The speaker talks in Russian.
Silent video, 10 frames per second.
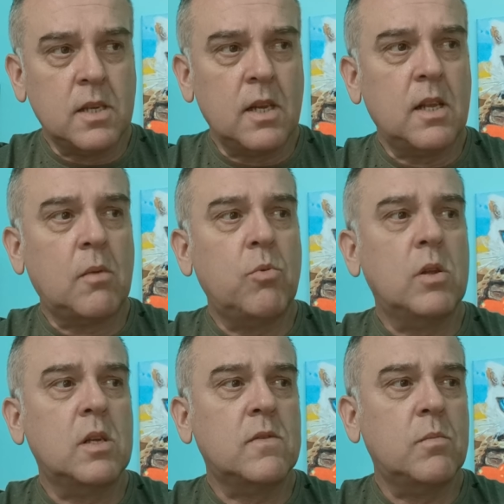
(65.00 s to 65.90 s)
Солидар
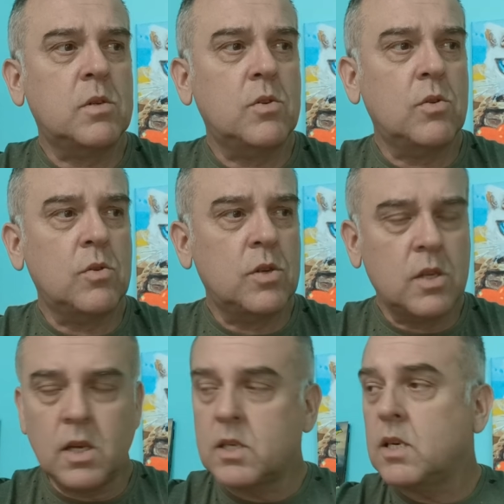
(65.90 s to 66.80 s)
будет освобожден точно
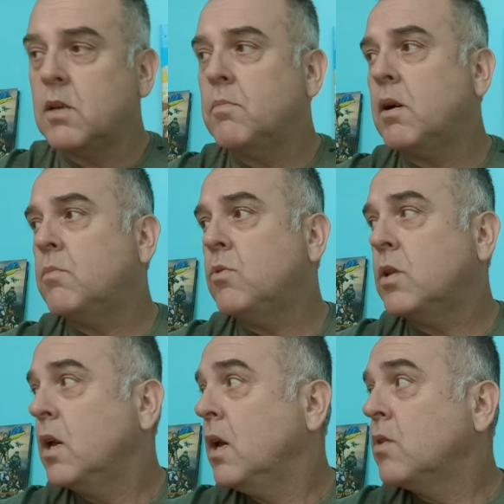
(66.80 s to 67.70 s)
так же, как и Бахмут.